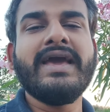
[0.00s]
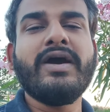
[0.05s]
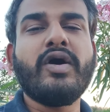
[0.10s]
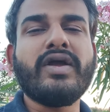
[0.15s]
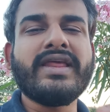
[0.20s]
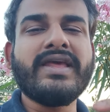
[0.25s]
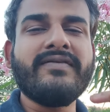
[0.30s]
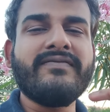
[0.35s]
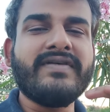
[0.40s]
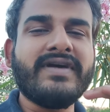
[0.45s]

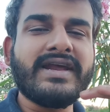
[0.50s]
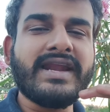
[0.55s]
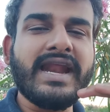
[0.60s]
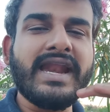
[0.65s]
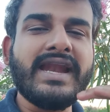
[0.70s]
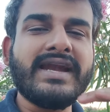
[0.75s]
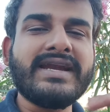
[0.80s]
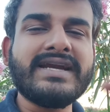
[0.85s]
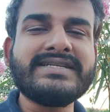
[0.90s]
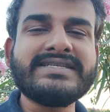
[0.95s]
और ये वर्क
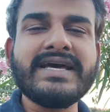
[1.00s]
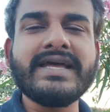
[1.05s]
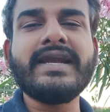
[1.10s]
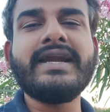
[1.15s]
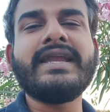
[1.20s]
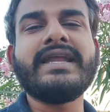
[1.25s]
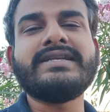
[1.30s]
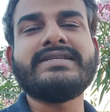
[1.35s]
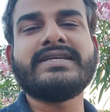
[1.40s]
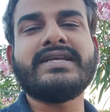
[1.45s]
रिलेटेड
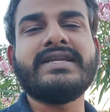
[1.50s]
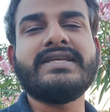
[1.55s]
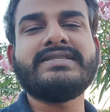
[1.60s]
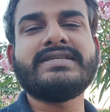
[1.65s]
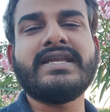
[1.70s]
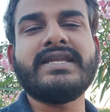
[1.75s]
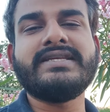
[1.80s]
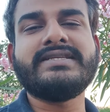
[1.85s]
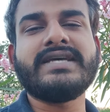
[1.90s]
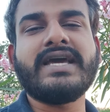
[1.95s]
सारी टेंशन ही
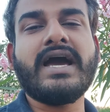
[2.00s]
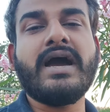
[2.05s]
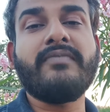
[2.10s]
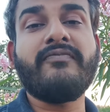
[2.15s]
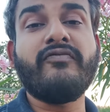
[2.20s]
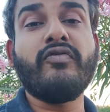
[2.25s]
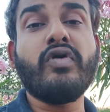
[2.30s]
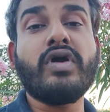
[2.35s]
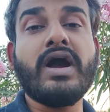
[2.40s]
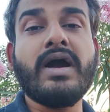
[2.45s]
चली जाए
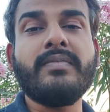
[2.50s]
आप वो